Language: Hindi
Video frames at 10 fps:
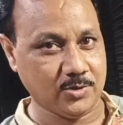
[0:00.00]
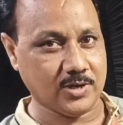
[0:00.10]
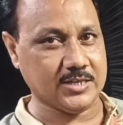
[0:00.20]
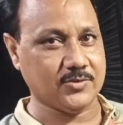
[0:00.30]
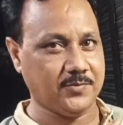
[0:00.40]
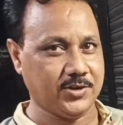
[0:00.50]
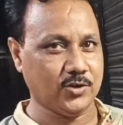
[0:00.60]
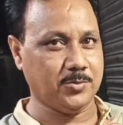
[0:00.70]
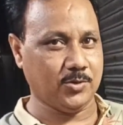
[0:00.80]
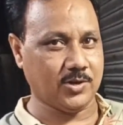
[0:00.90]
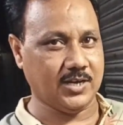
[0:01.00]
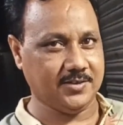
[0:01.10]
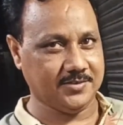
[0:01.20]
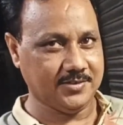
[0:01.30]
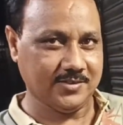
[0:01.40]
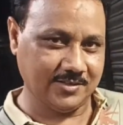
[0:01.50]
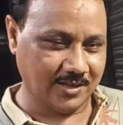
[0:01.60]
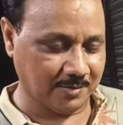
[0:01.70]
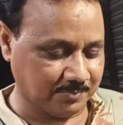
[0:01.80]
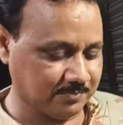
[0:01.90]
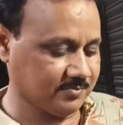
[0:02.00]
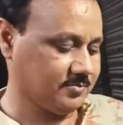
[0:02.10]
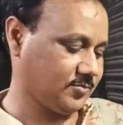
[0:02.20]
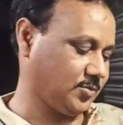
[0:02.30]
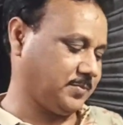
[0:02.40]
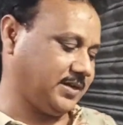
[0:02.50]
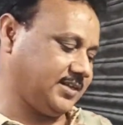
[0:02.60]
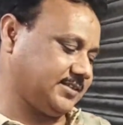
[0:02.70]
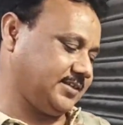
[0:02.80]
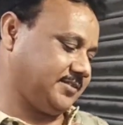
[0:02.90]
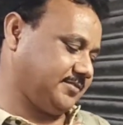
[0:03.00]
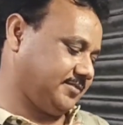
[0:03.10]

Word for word: भी होगा इसमें वीडियो भी होगा आप तो पहले से